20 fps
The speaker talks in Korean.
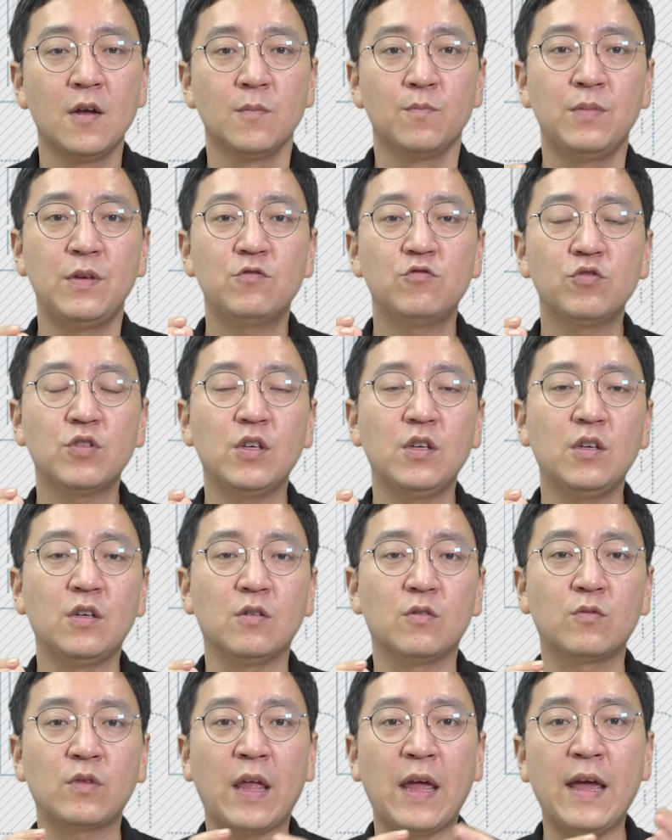
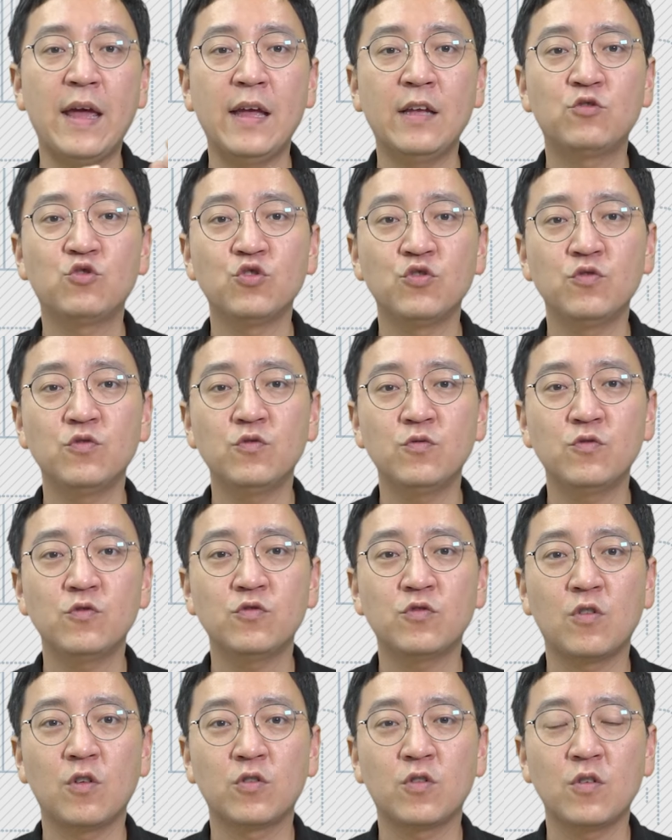미국이
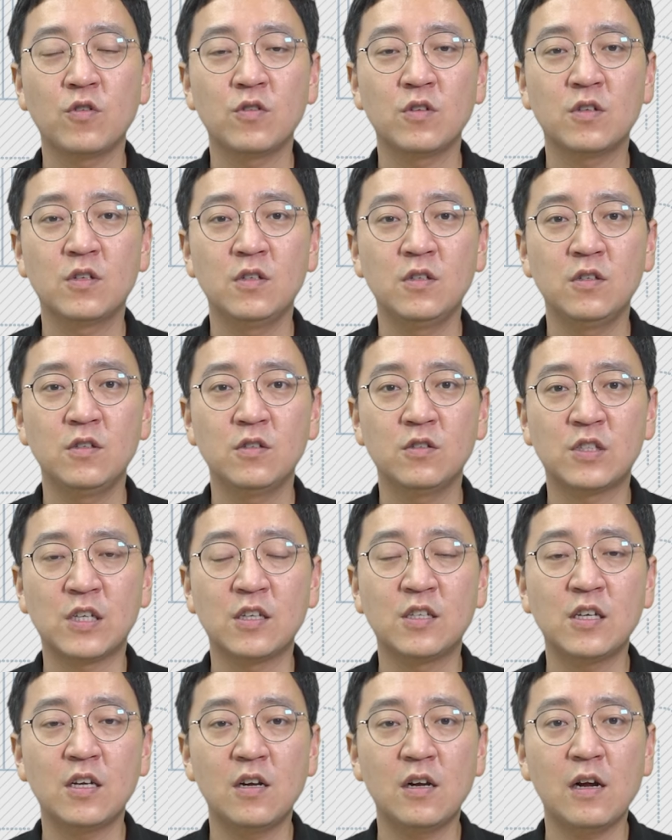대중 어떤 그
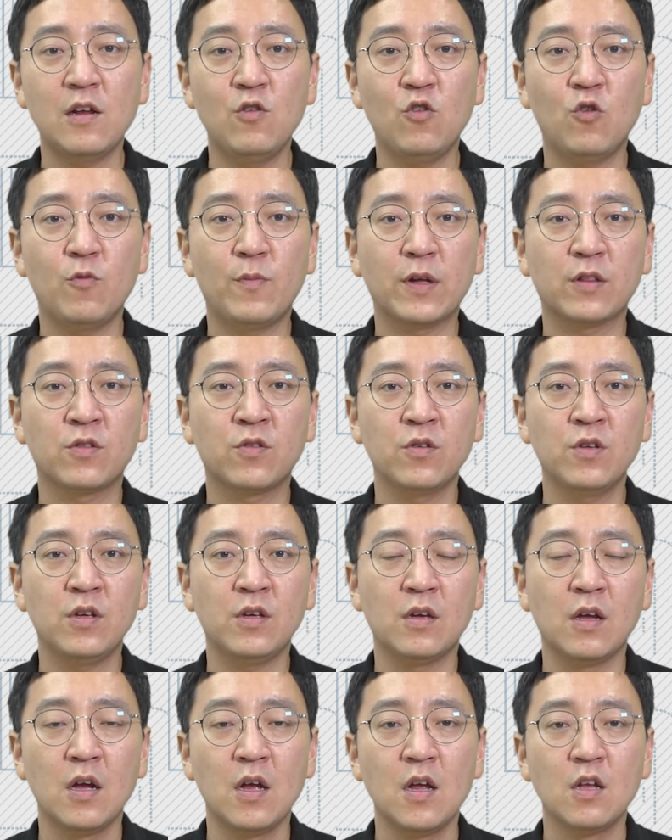제재를 하려고
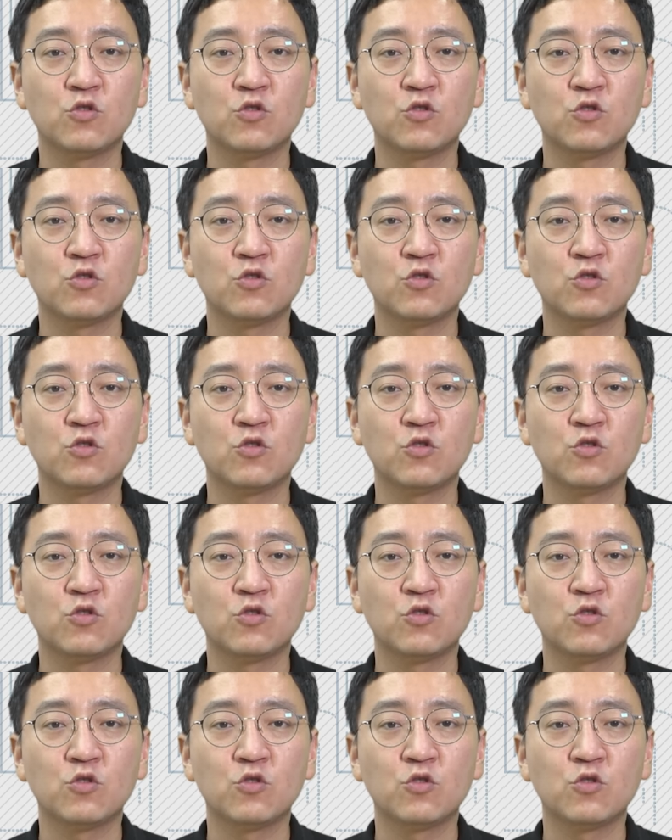봤더니